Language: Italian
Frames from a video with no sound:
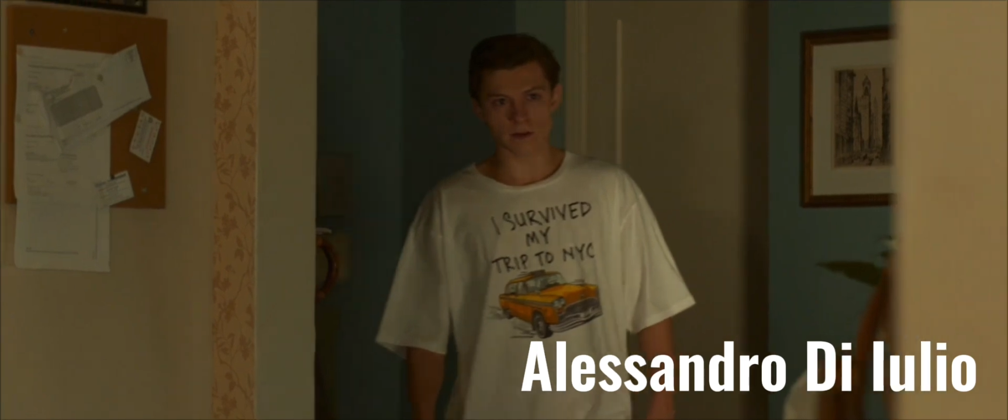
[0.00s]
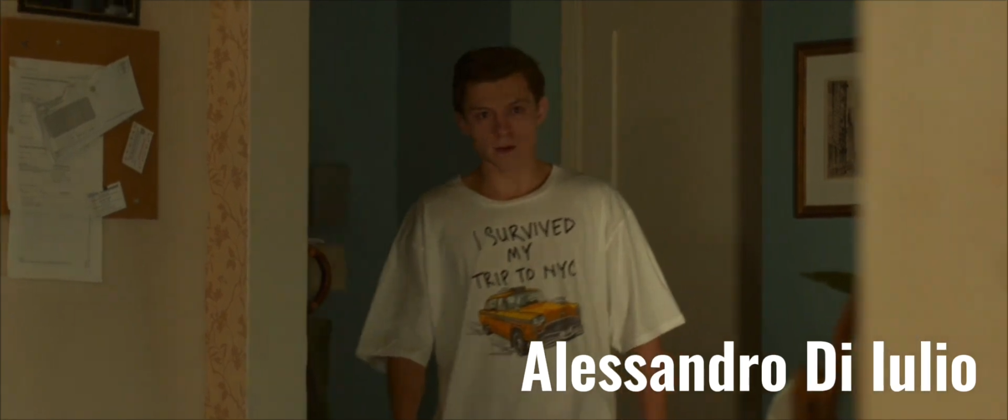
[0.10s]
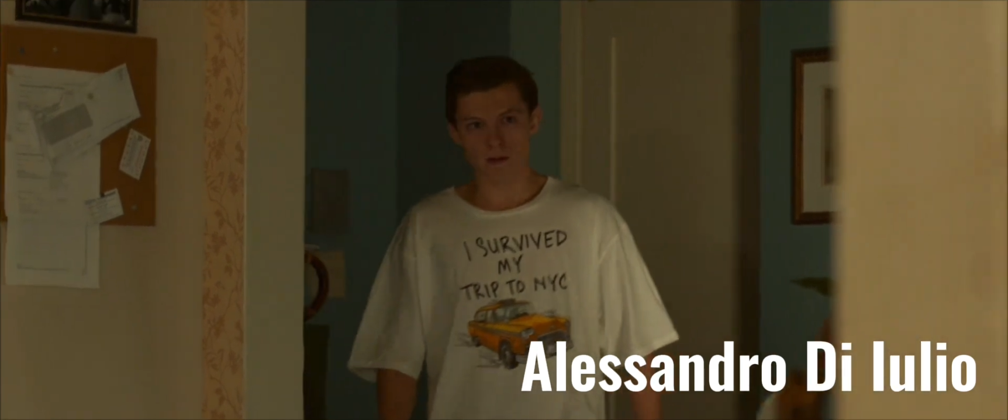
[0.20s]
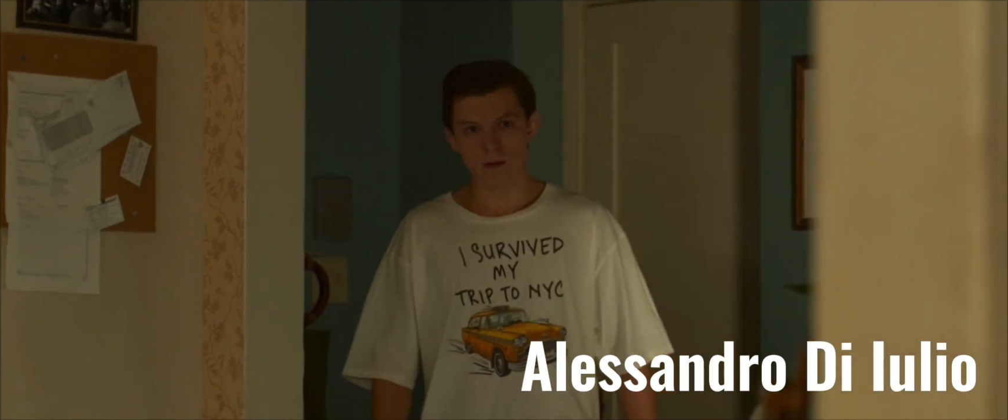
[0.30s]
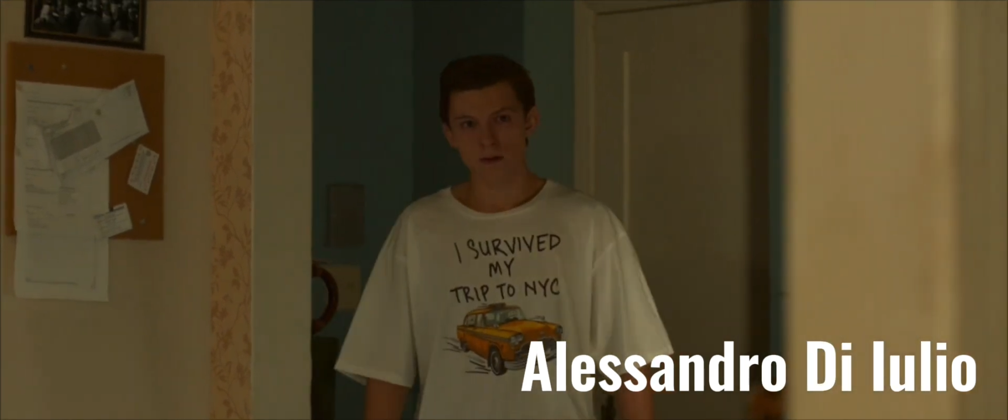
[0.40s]

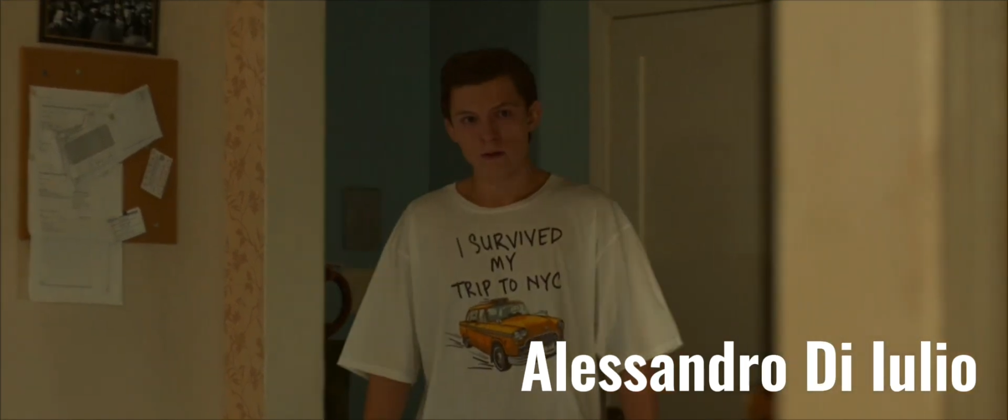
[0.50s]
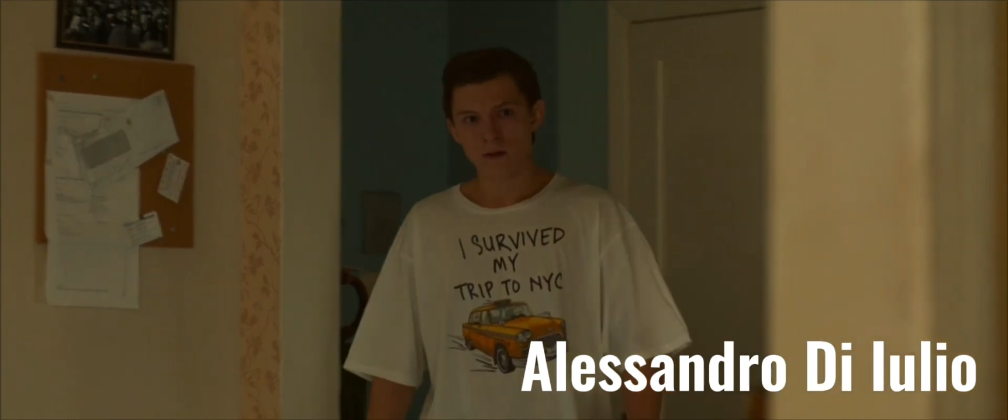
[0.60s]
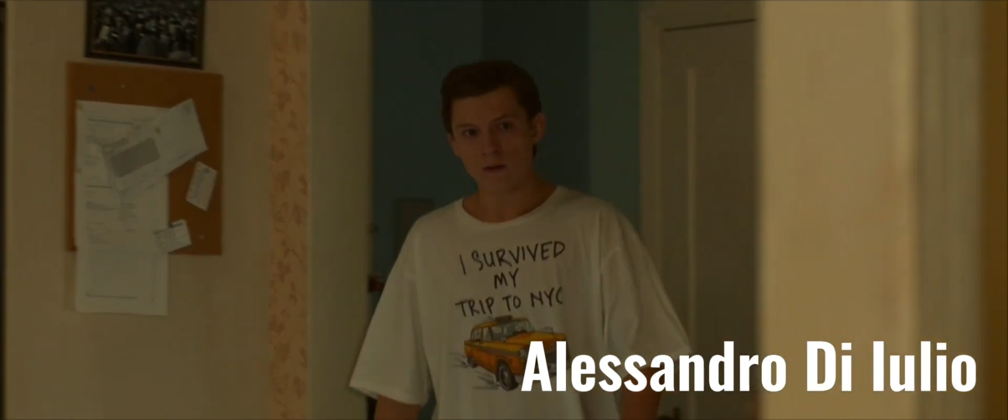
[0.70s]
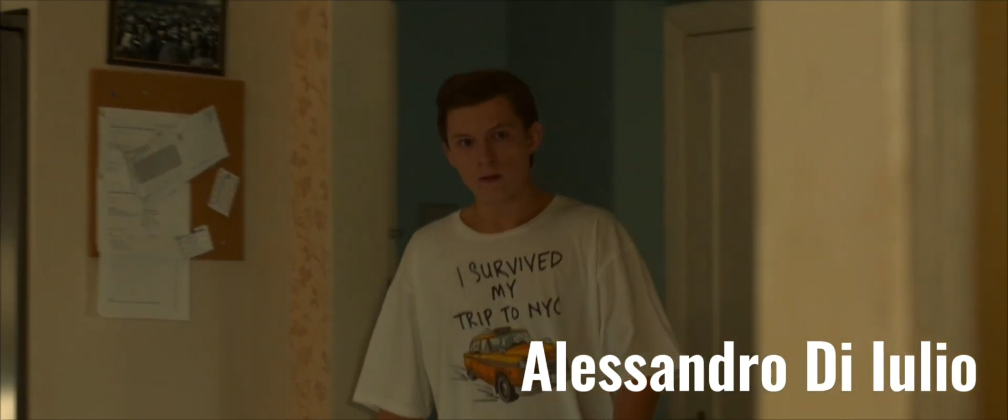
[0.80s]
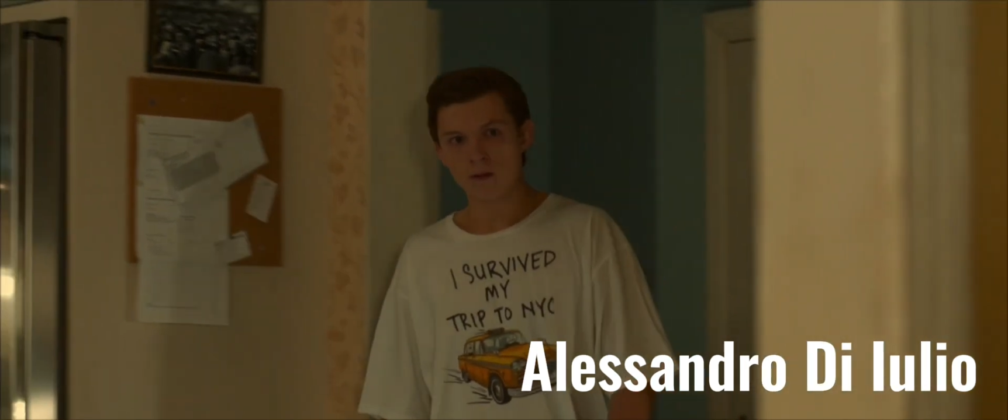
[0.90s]
Ho
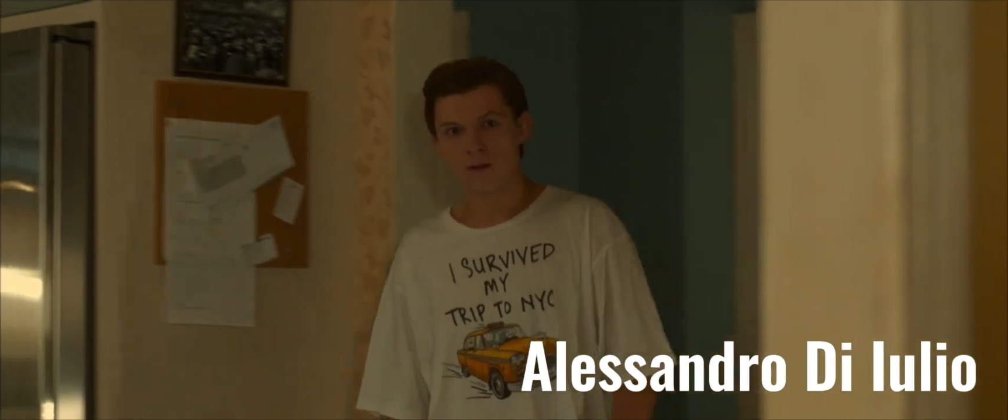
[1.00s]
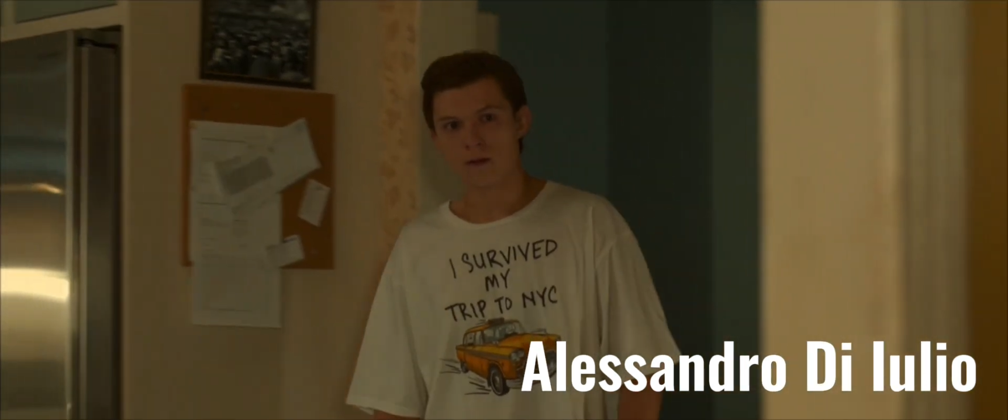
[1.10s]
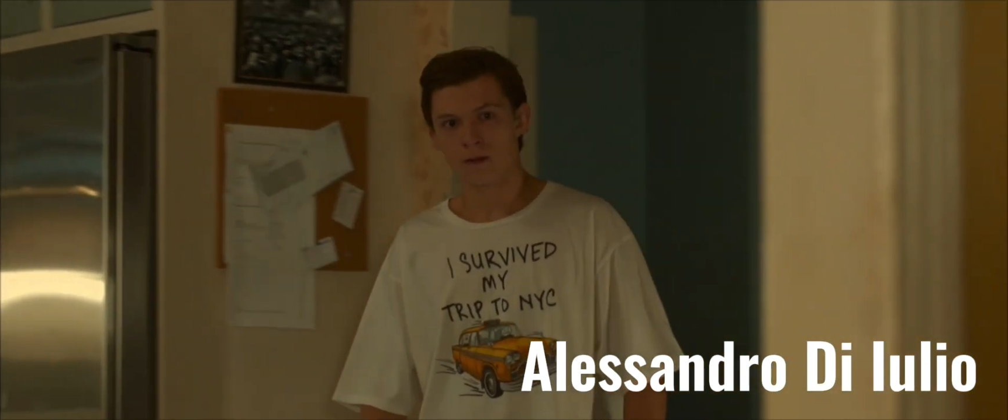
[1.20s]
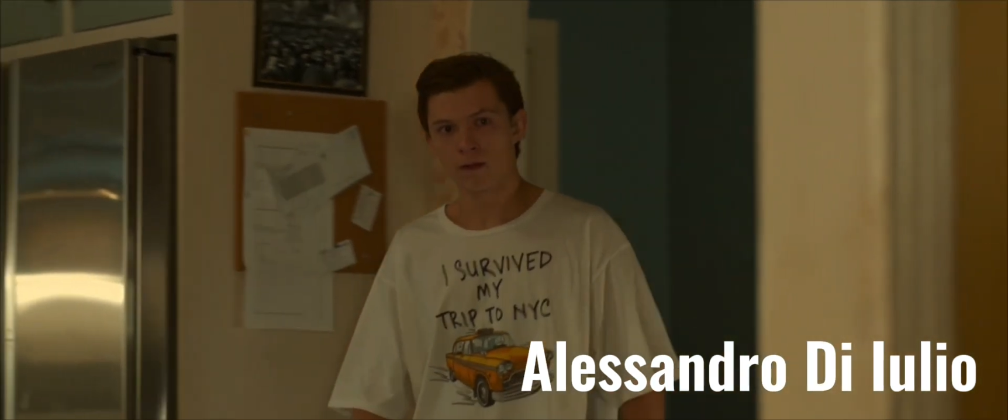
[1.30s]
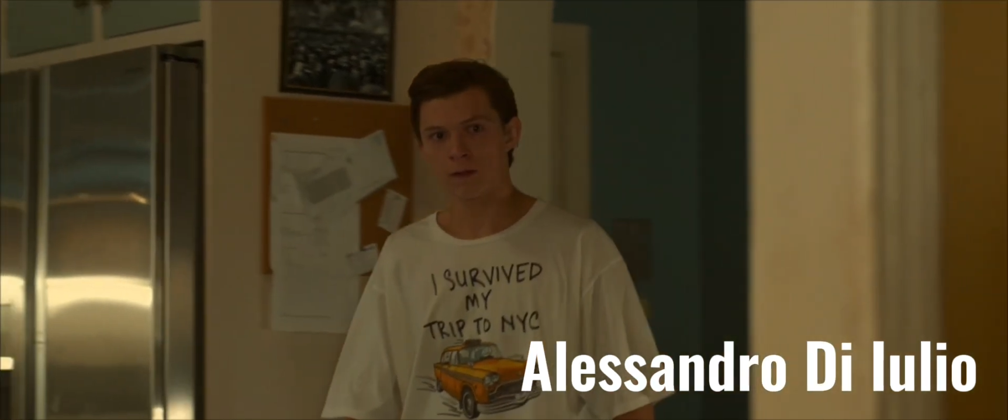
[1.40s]
chiamato
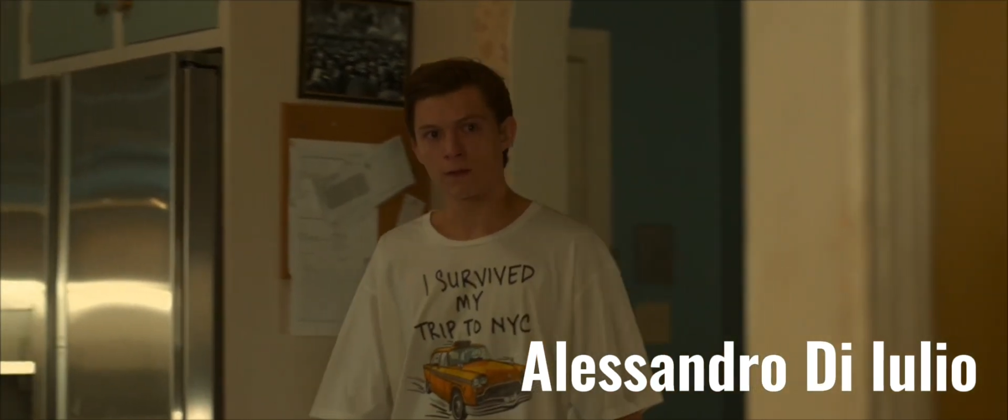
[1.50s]
cinque